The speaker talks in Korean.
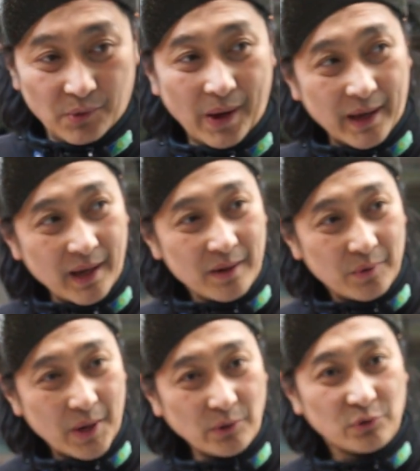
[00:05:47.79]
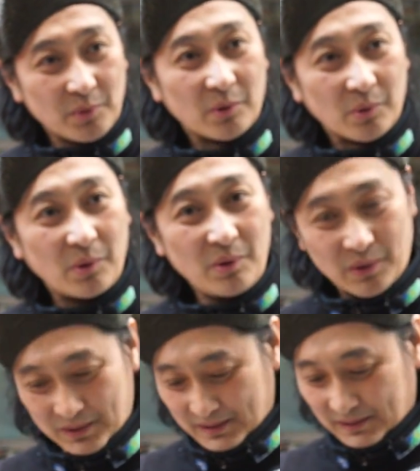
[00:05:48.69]
회, 회류도 먹고
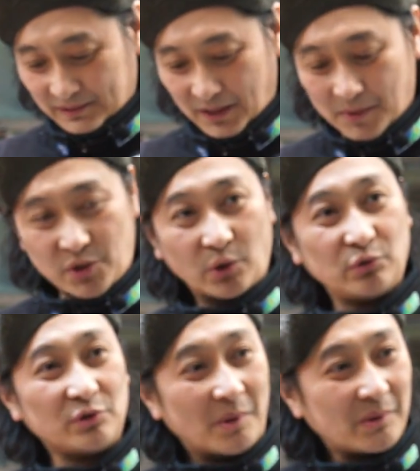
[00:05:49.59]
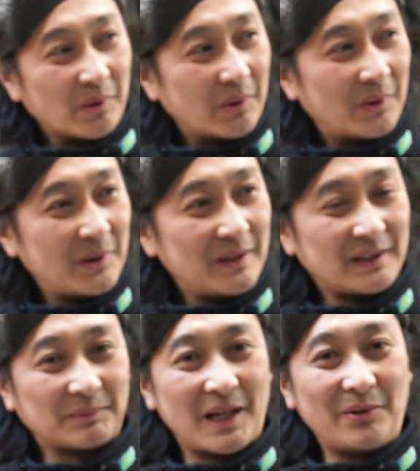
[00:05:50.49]
그 다음에 전우도 먹고 그
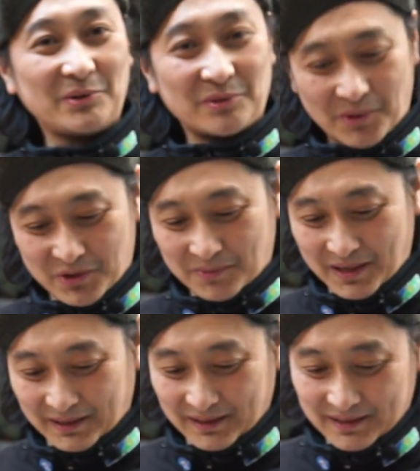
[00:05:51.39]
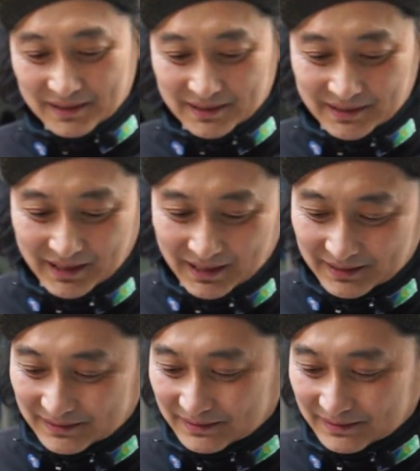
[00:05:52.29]
다음 탕후루도 먹지만 이게